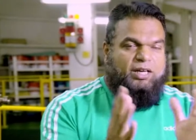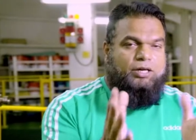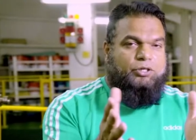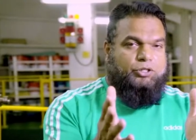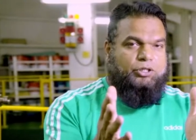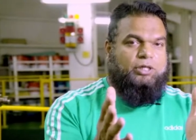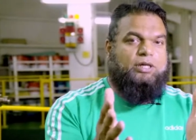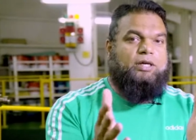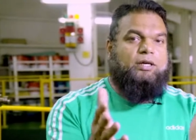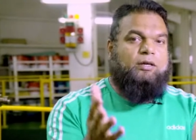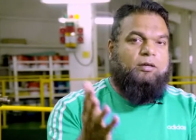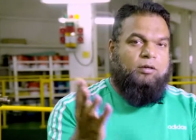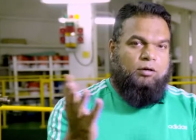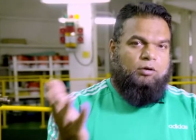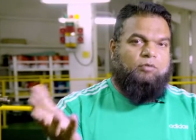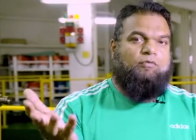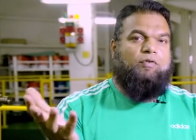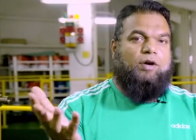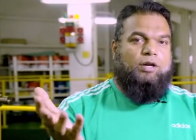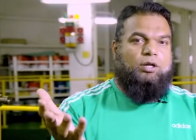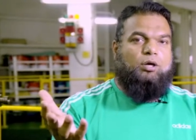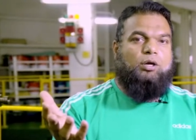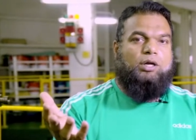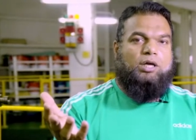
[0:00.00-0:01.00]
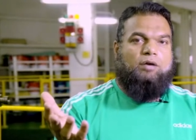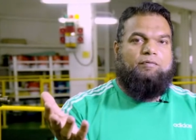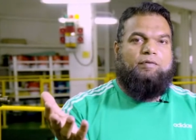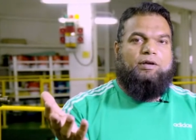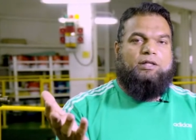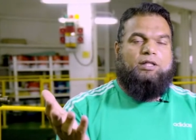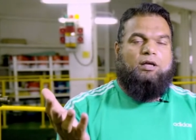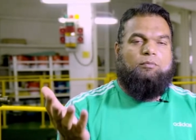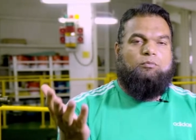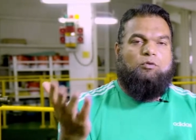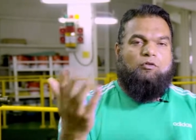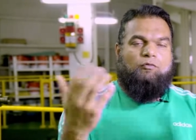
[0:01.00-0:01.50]
इनिशियली वेन यूर
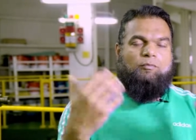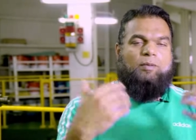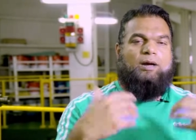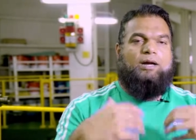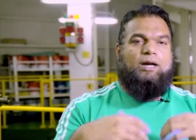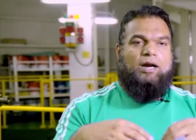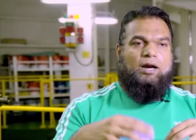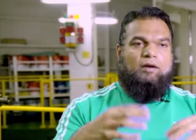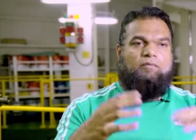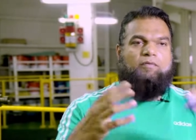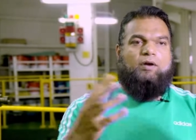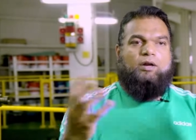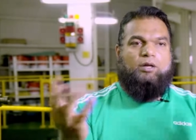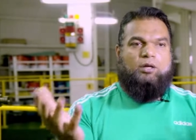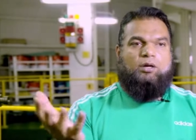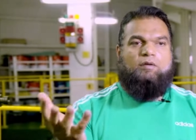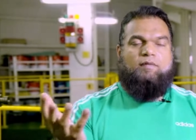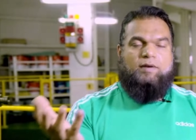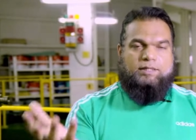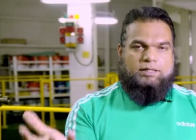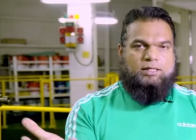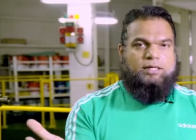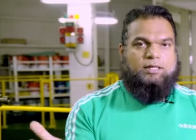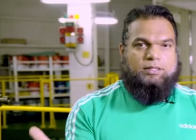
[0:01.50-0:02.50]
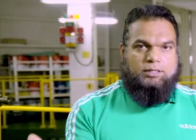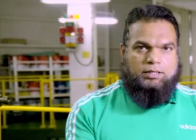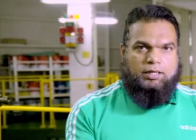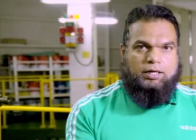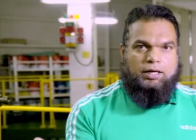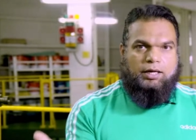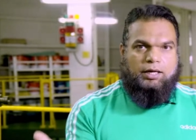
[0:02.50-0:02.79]
गिविंग द मूवमेंट एंड वेन यूर मसल